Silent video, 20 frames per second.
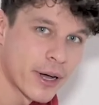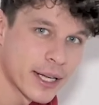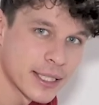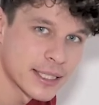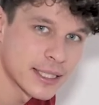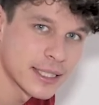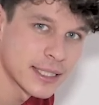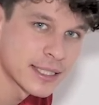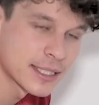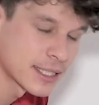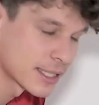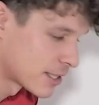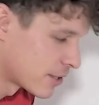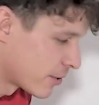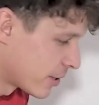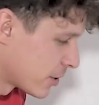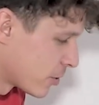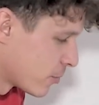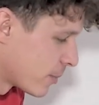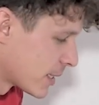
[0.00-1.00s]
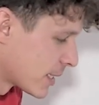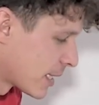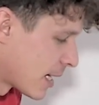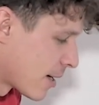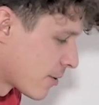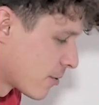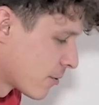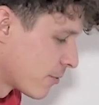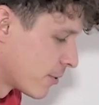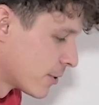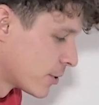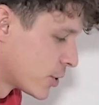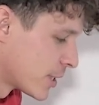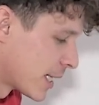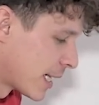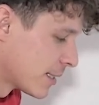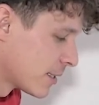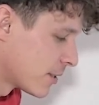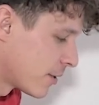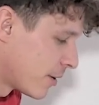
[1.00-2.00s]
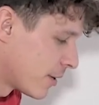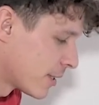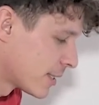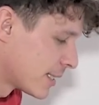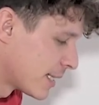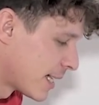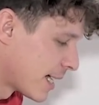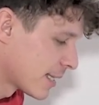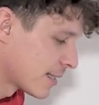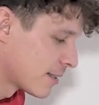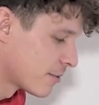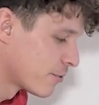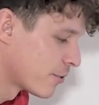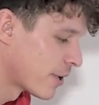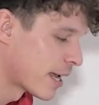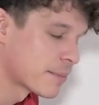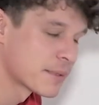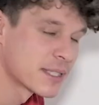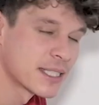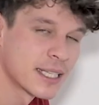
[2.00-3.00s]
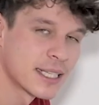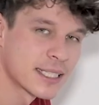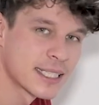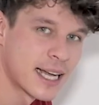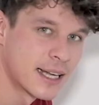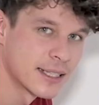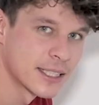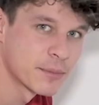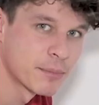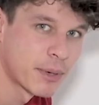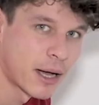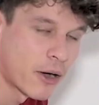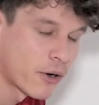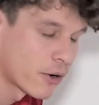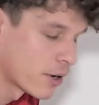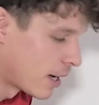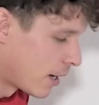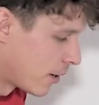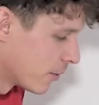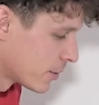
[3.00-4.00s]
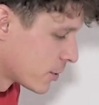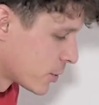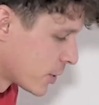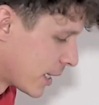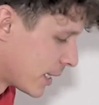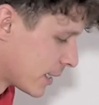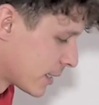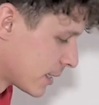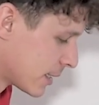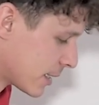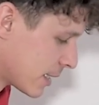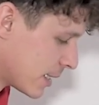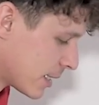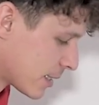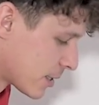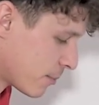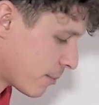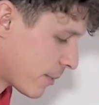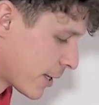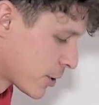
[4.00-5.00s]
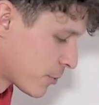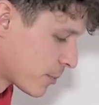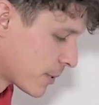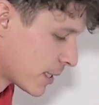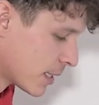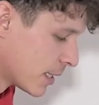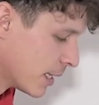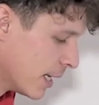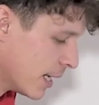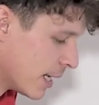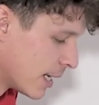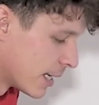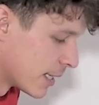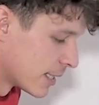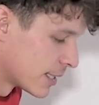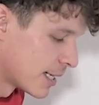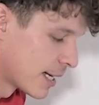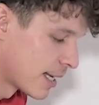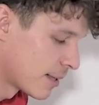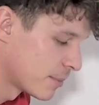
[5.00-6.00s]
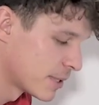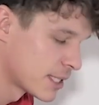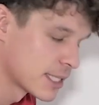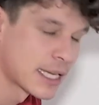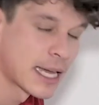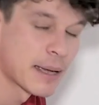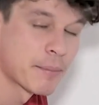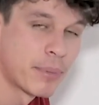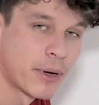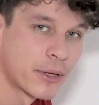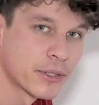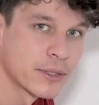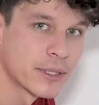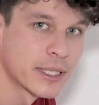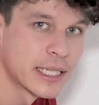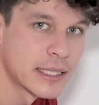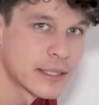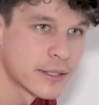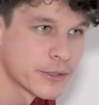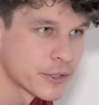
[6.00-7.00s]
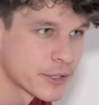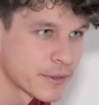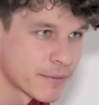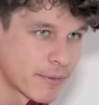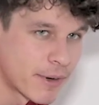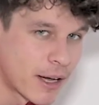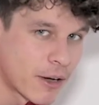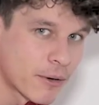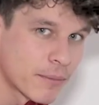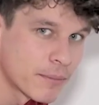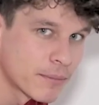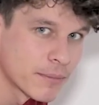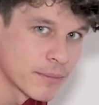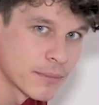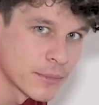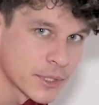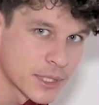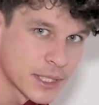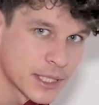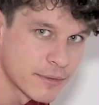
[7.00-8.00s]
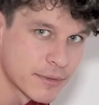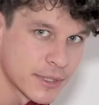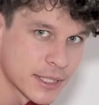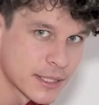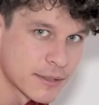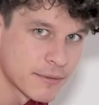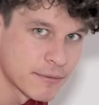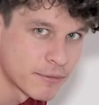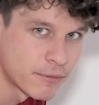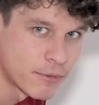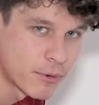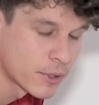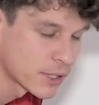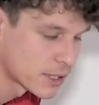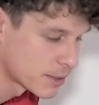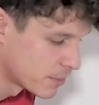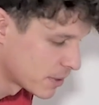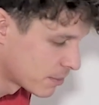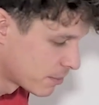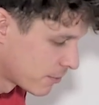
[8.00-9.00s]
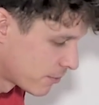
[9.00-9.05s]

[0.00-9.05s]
heute ist, ich soll die Übertragung von Standortdaten für Apps, die das gar nicht brauchen, ausschalten. Hier zum Beispiel, ich lerne mit dieser App Portugiesisch. Warum muss die wissen, wo ich mich